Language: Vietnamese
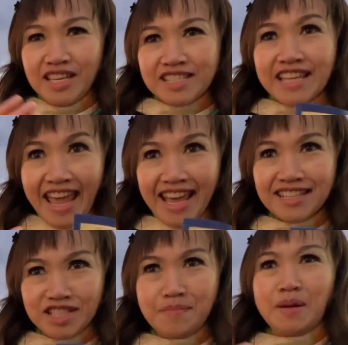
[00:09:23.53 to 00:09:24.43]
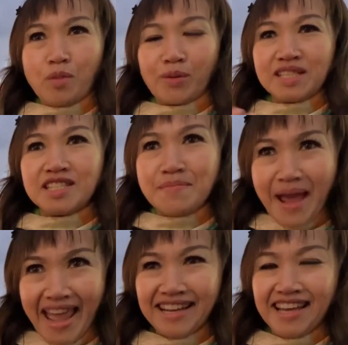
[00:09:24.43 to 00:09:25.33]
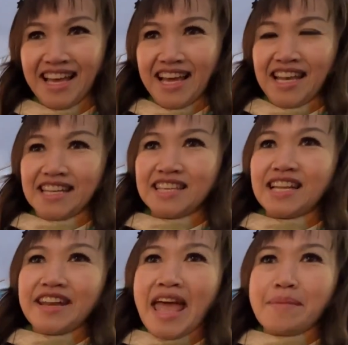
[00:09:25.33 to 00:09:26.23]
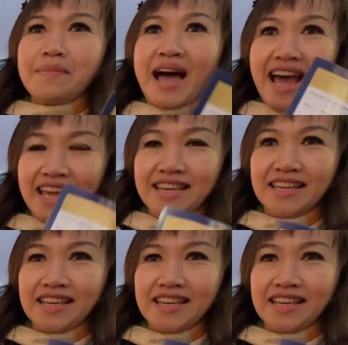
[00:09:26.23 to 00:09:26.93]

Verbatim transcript: chia sứ sẻ sứ mệnh một cái sứ mạng là tức là đem lại